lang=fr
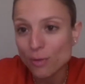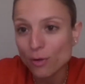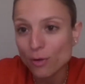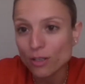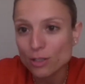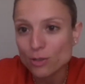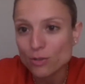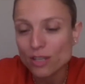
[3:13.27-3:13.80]
quand
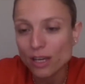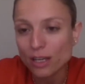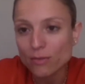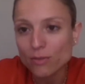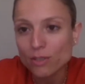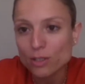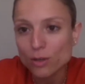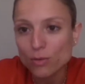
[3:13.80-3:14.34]
les choses arrivent,
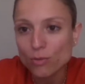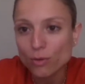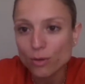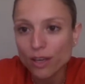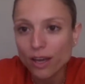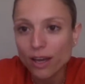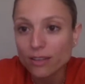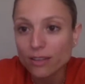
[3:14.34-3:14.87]
les gens vous
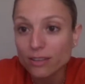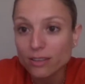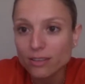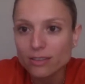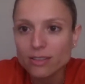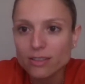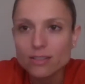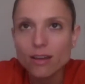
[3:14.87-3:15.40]
regardent et
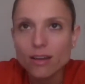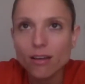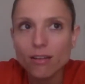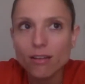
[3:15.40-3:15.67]
disent